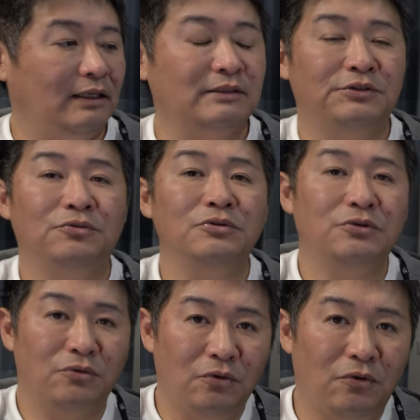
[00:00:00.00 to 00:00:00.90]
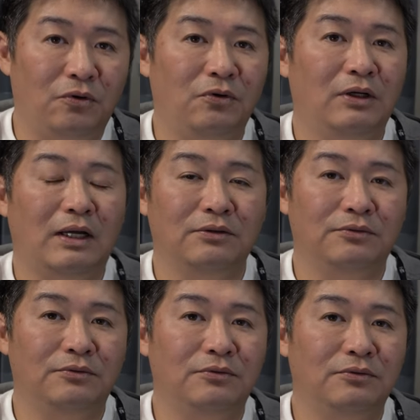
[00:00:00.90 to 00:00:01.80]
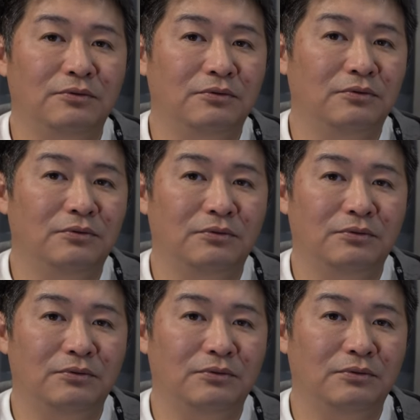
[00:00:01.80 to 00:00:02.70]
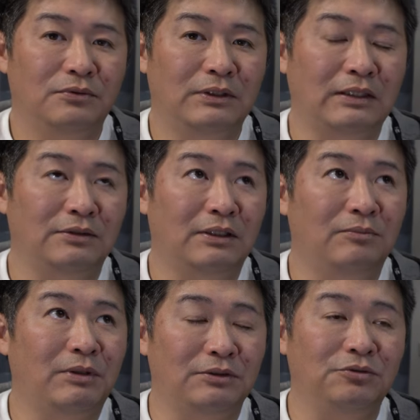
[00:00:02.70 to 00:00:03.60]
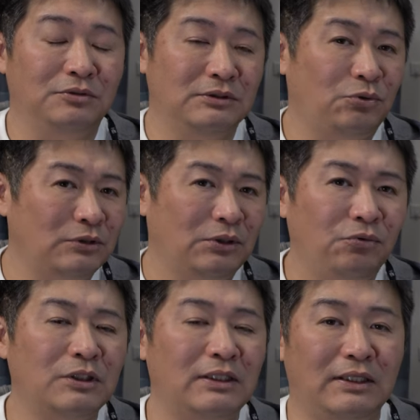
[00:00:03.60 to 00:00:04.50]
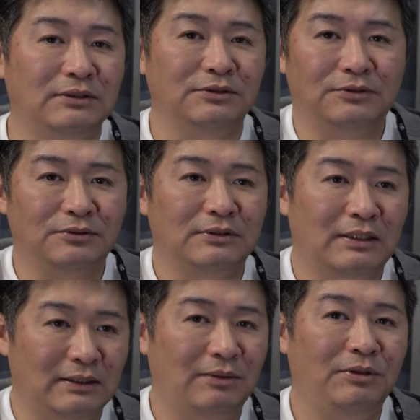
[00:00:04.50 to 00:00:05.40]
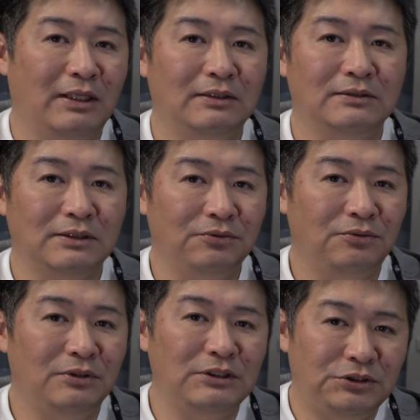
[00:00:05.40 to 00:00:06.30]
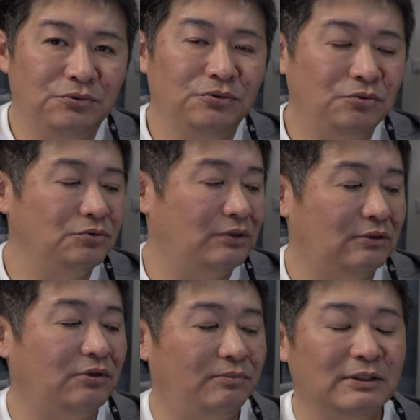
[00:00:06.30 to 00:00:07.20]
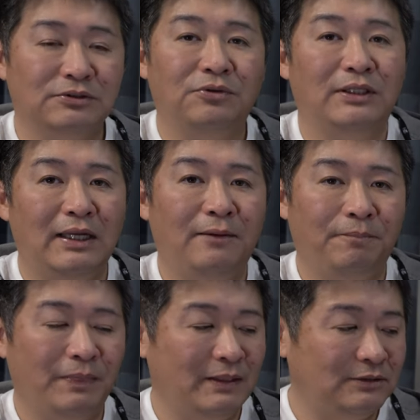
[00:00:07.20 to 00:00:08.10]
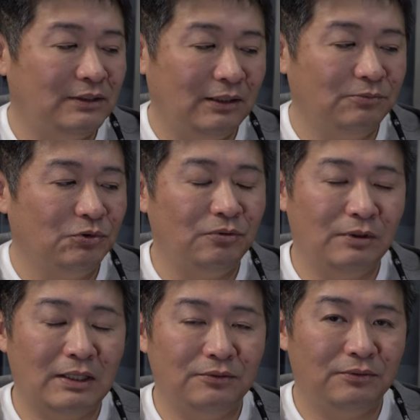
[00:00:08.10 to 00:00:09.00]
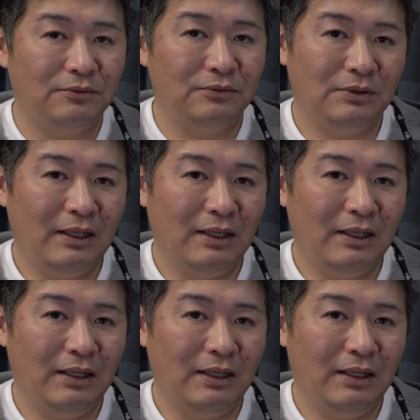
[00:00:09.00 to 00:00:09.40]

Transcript: らそこそこあのー、なんていうかなまあ当然大きいレンズ積んだらダメなんですけど一応乗るのは乗りますこれね実はもうあの